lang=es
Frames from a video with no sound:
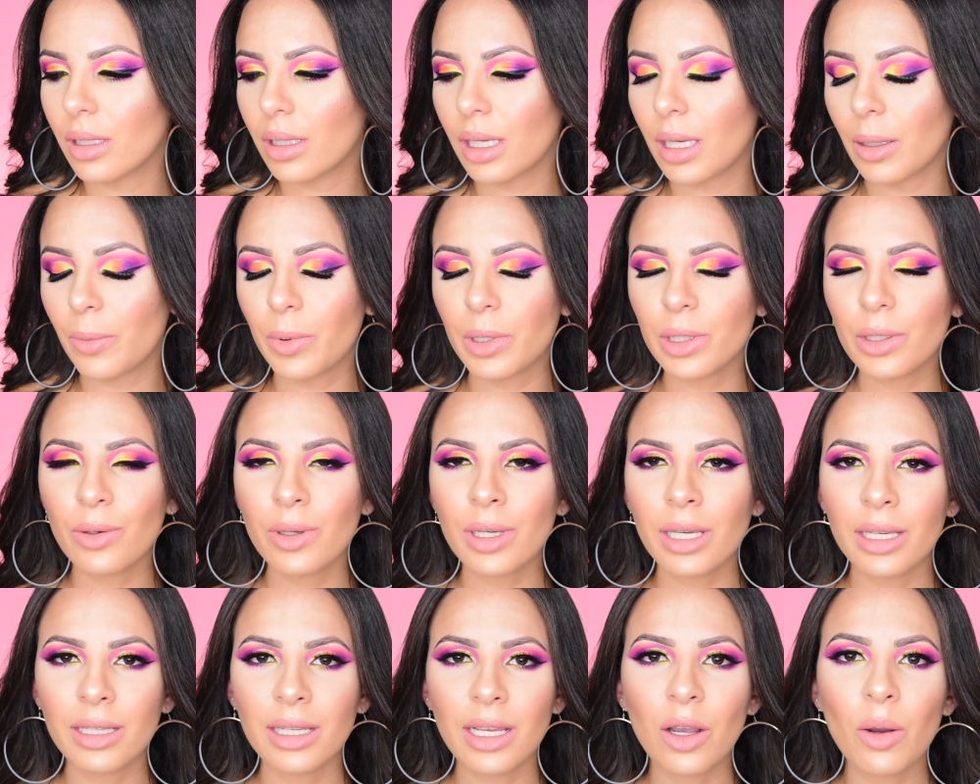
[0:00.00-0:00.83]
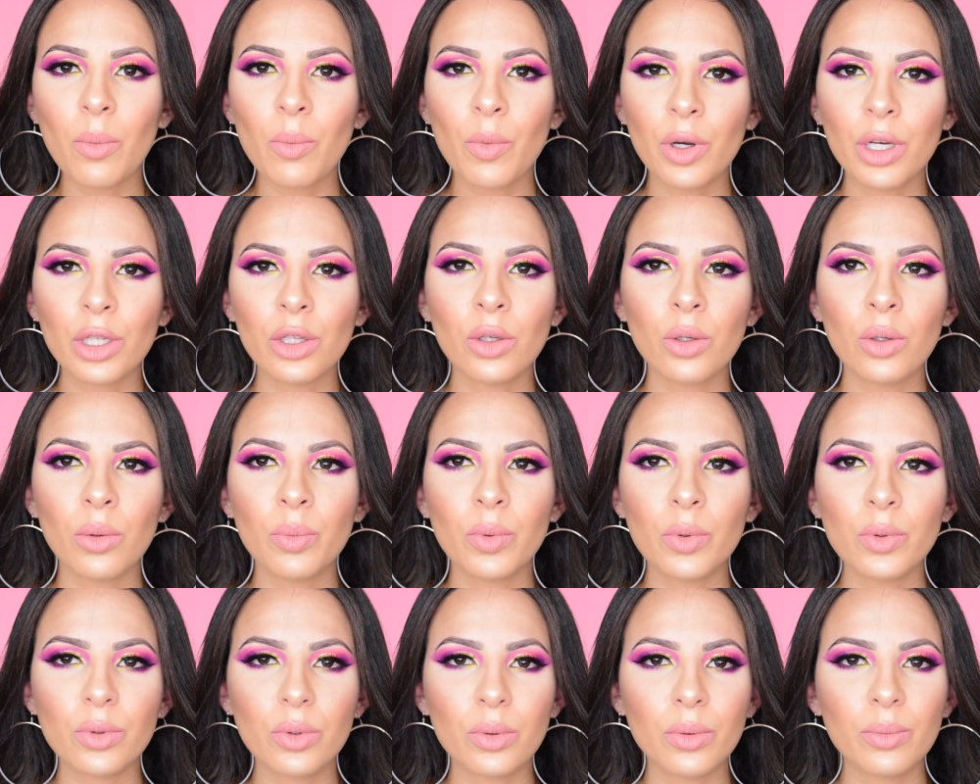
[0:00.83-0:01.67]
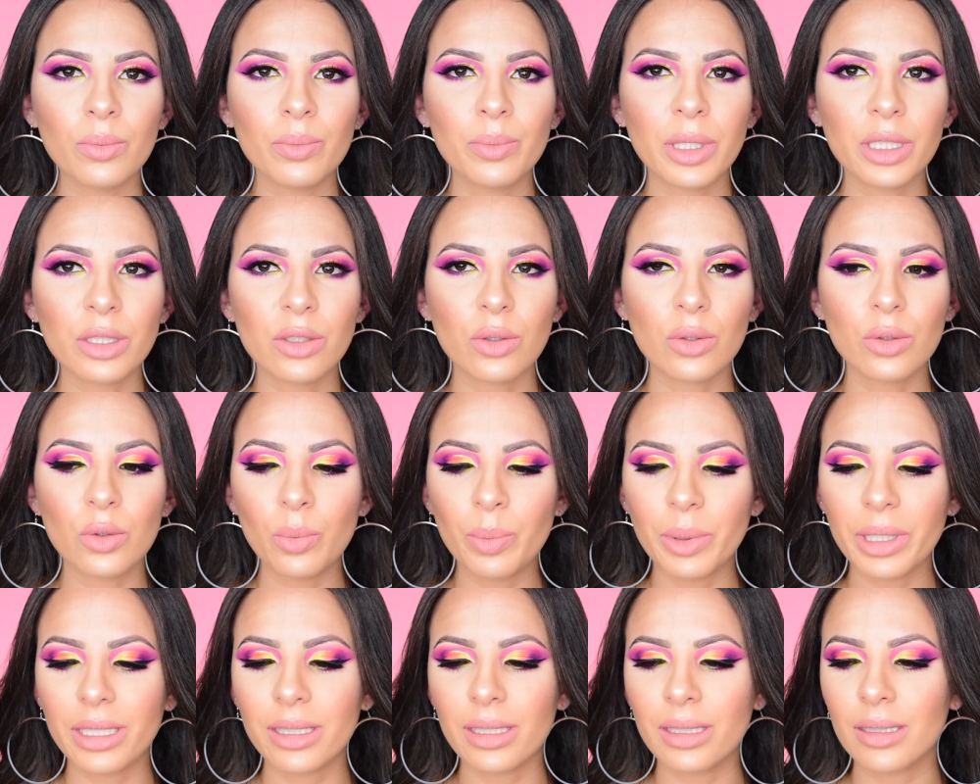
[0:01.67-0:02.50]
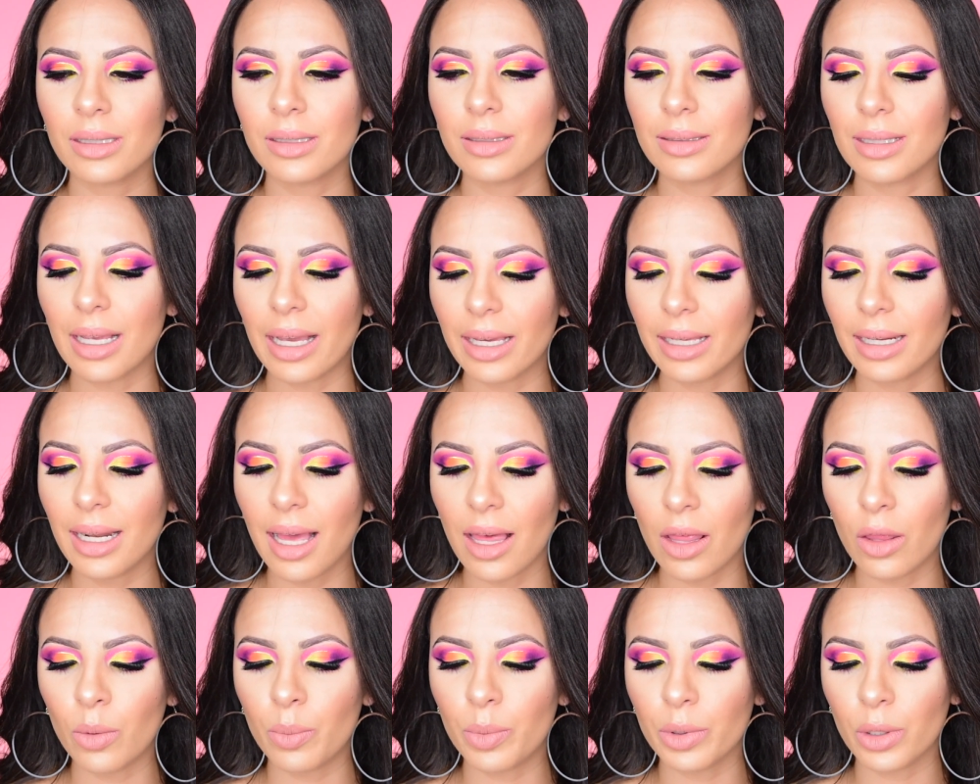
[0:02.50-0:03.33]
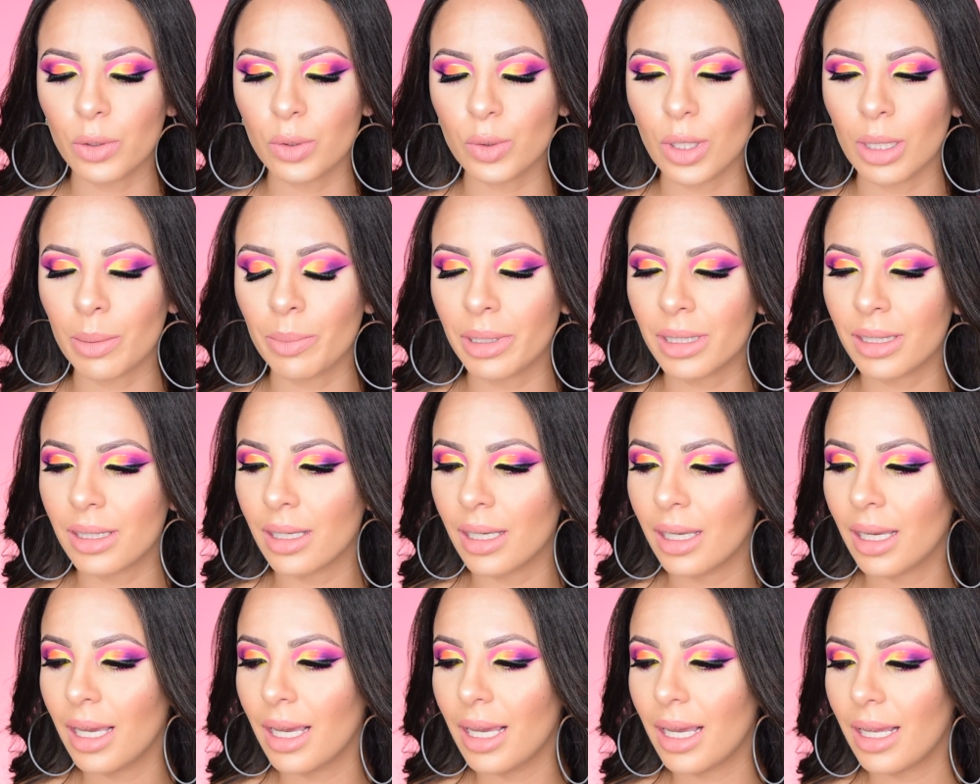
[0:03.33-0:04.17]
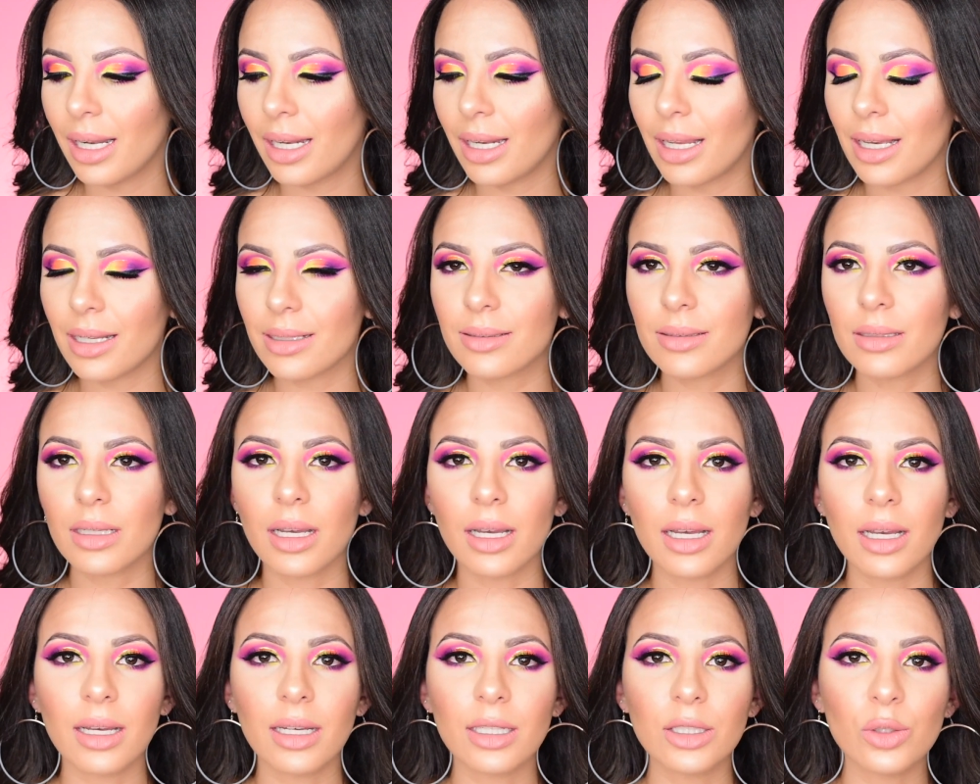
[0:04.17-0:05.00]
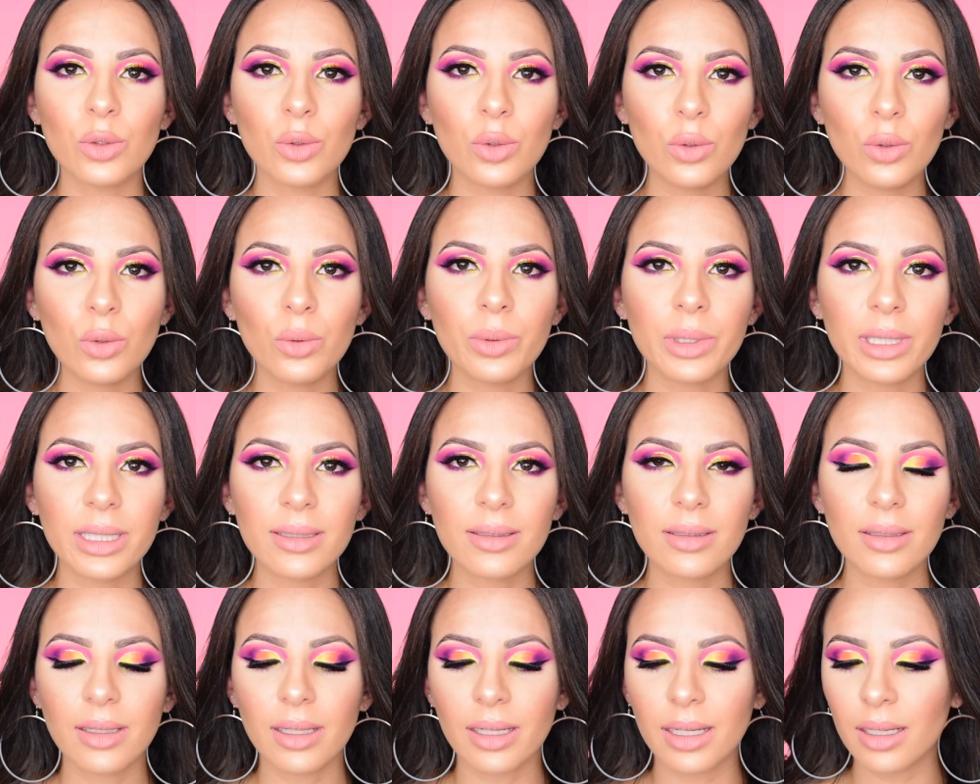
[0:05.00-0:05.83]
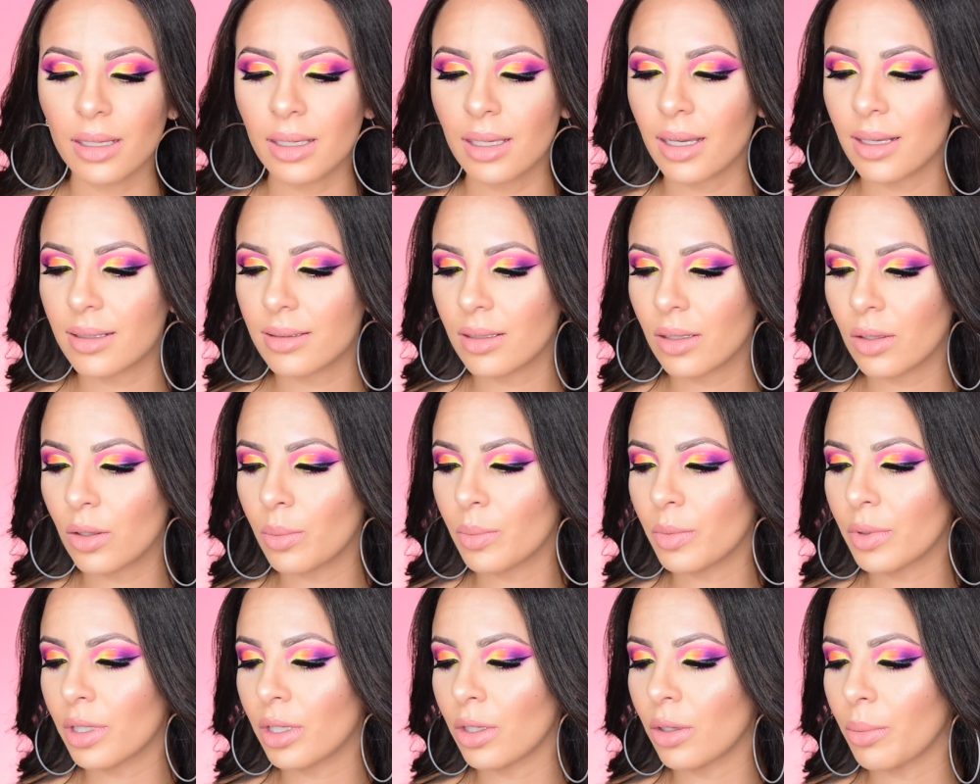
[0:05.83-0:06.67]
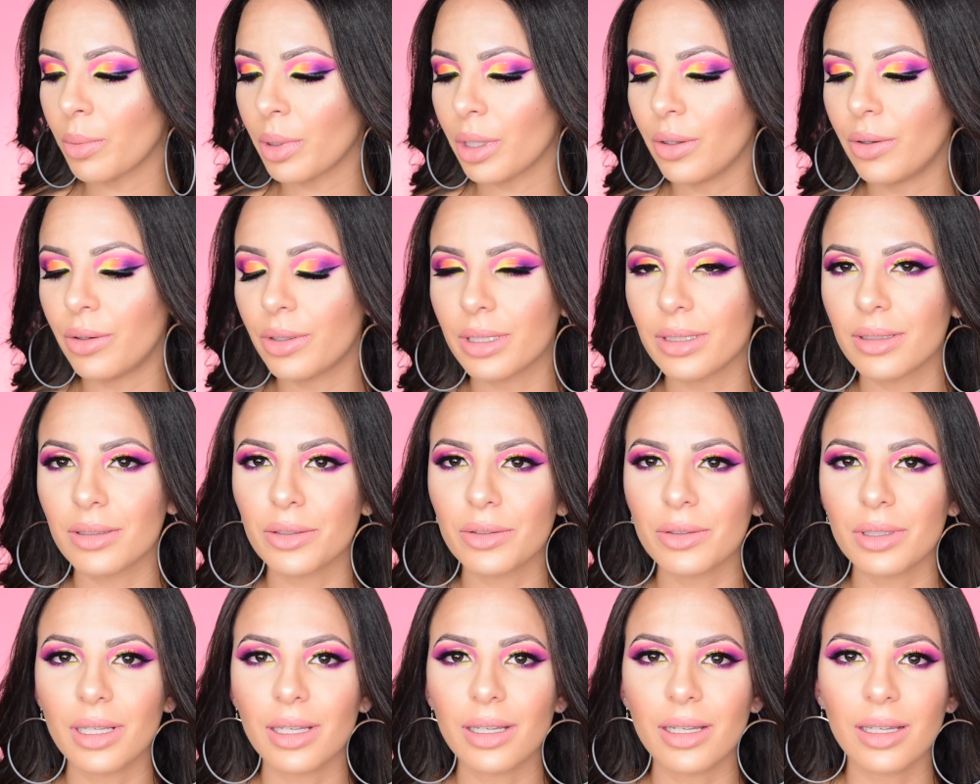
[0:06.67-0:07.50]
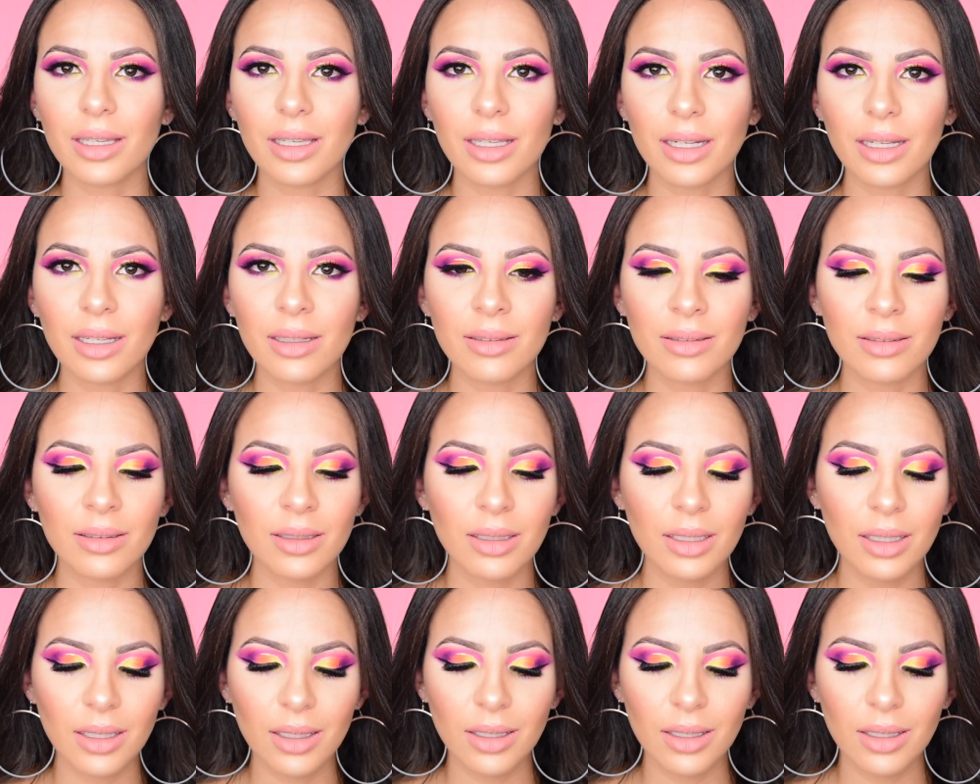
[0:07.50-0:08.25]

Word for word: Qué bueno que ella como que no puso un precio súper exagerado, porque usualmente las ah, youtubers creen que hacen como que lo mejor y entonces quieren